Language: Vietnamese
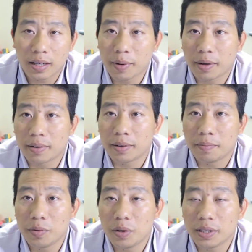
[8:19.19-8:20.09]
các
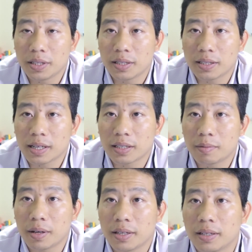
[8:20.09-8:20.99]
bạn mua trên những trang
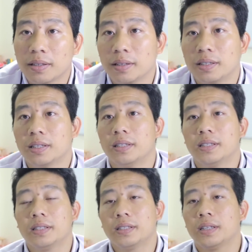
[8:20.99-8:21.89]
thương mại điện tử
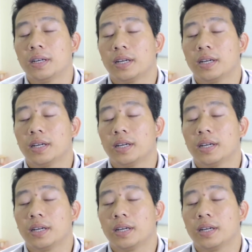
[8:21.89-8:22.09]
lớn như